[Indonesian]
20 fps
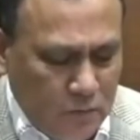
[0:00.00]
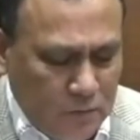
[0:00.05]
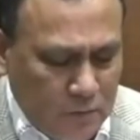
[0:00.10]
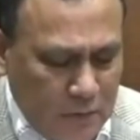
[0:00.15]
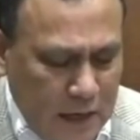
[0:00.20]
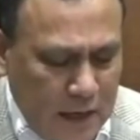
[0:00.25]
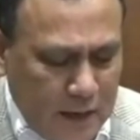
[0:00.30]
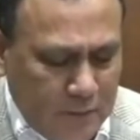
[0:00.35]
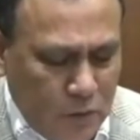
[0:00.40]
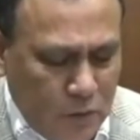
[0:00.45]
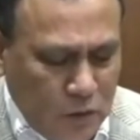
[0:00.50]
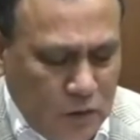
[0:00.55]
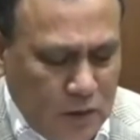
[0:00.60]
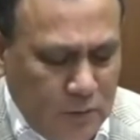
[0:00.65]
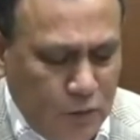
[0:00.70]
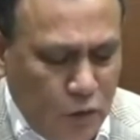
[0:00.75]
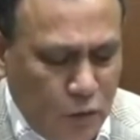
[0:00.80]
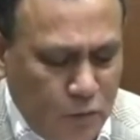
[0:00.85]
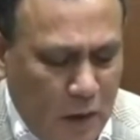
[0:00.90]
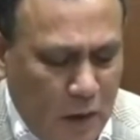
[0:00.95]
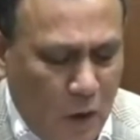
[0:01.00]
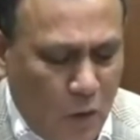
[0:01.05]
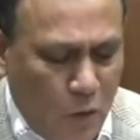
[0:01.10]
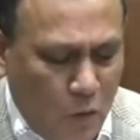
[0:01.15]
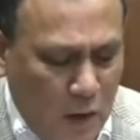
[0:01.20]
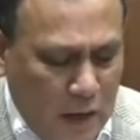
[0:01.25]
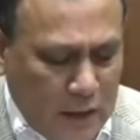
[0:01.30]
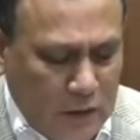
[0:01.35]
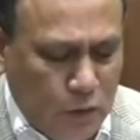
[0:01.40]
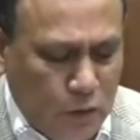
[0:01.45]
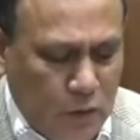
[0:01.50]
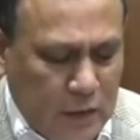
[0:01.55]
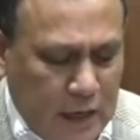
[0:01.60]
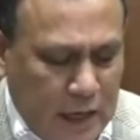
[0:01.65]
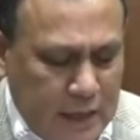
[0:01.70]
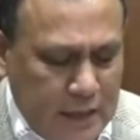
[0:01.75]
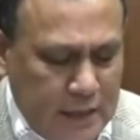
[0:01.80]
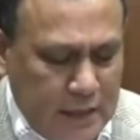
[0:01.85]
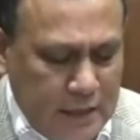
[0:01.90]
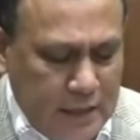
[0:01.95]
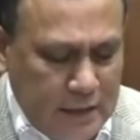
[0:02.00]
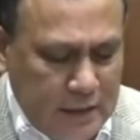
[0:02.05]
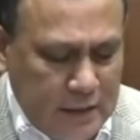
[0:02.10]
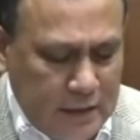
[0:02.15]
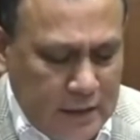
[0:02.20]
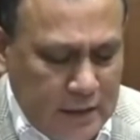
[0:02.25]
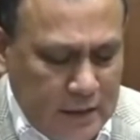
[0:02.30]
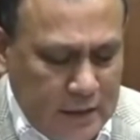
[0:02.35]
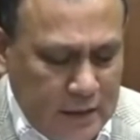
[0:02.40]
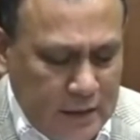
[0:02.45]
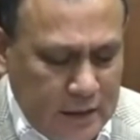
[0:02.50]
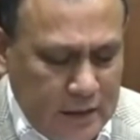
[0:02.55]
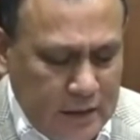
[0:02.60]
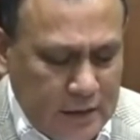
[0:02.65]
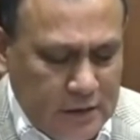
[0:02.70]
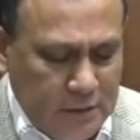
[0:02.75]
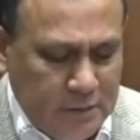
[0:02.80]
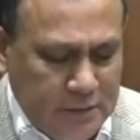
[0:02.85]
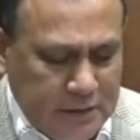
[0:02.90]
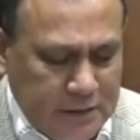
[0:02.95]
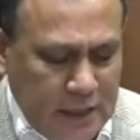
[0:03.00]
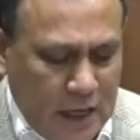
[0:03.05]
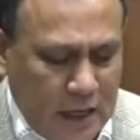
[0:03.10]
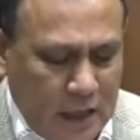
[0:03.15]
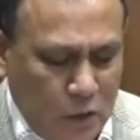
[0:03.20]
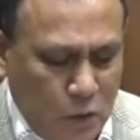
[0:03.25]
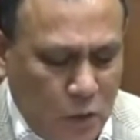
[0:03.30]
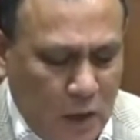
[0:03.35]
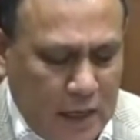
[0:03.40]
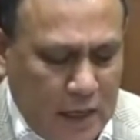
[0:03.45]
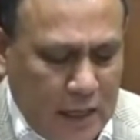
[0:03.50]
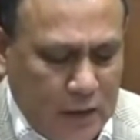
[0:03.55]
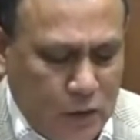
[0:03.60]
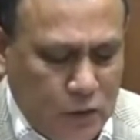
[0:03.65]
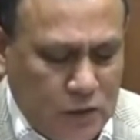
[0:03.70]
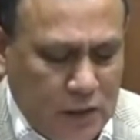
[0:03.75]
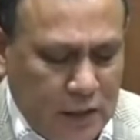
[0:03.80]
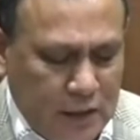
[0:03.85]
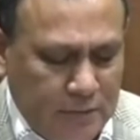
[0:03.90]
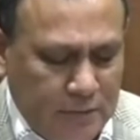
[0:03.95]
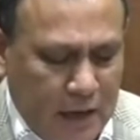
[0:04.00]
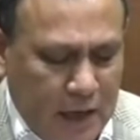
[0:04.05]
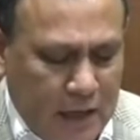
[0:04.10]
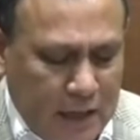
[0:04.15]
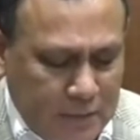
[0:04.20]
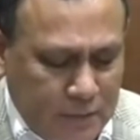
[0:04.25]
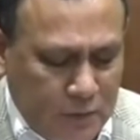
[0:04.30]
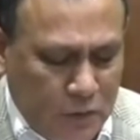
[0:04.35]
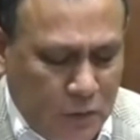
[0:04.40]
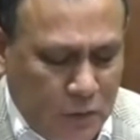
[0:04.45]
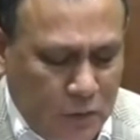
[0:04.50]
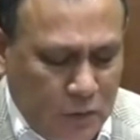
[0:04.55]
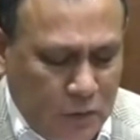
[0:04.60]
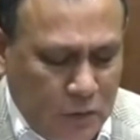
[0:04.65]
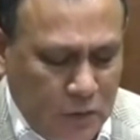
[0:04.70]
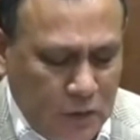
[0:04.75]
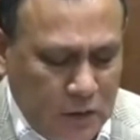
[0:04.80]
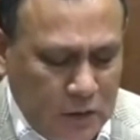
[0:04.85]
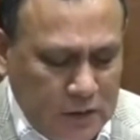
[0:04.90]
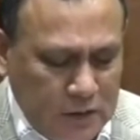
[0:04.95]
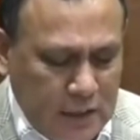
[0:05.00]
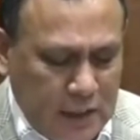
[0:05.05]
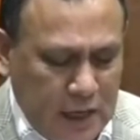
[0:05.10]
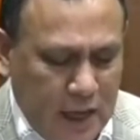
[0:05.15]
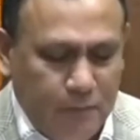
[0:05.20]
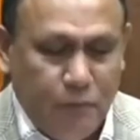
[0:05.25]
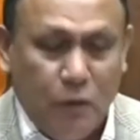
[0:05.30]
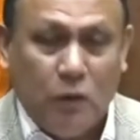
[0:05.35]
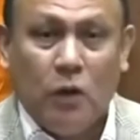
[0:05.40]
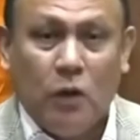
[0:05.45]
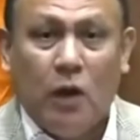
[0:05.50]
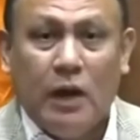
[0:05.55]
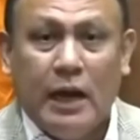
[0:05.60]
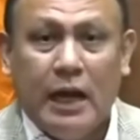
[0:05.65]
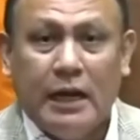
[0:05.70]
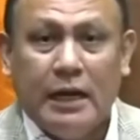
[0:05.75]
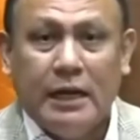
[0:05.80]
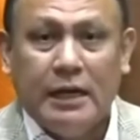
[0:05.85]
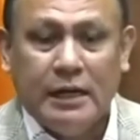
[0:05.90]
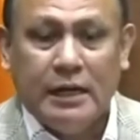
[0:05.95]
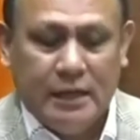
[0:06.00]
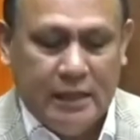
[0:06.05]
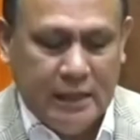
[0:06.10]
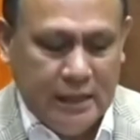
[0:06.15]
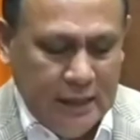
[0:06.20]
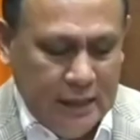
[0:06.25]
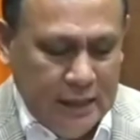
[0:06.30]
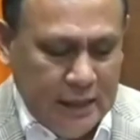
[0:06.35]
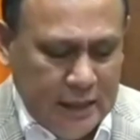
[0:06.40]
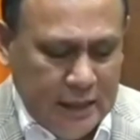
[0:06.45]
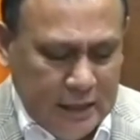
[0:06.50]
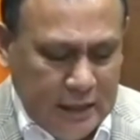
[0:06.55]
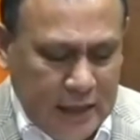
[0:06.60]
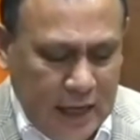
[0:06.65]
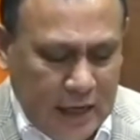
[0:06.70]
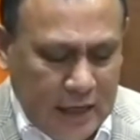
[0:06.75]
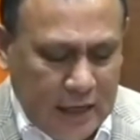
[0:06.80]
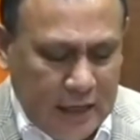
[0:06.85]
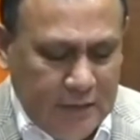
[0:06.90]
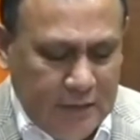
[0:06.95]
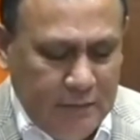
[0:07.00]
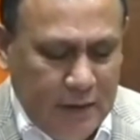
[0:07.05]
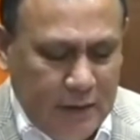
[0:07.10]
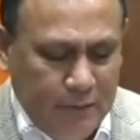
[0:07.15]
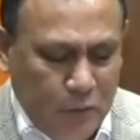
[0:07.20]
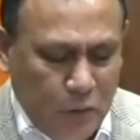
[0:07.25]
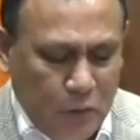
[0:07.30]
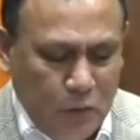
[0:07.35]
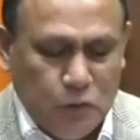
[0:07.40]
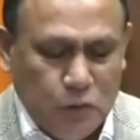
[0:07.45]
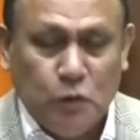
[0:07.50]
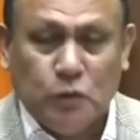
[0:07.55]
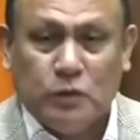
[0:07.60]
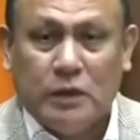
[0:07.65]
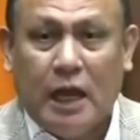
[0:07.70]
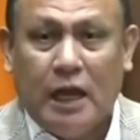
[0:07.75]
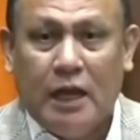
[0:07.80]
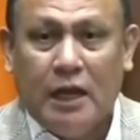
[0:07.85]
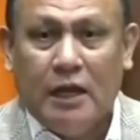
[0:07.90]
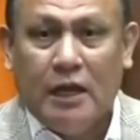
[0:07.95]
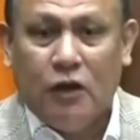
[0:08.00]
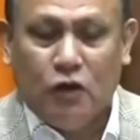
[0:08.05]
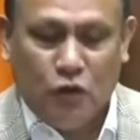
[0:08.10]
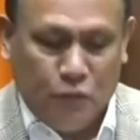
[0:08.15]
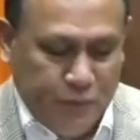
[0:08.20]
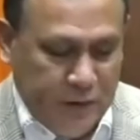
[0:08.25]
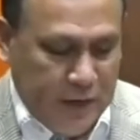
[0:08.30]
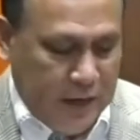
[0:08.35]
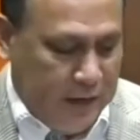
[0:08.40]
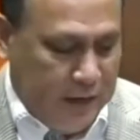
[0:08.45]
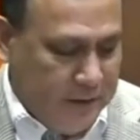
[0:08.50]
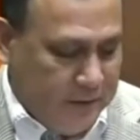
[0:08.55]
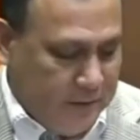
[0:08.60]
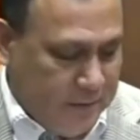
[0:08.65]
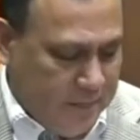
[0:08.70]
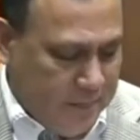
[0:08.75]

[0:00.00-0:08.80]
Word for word: barang bukti berupa uang tunai sebesar 205 ribu Singapura dolar dan 50 juta rupiah.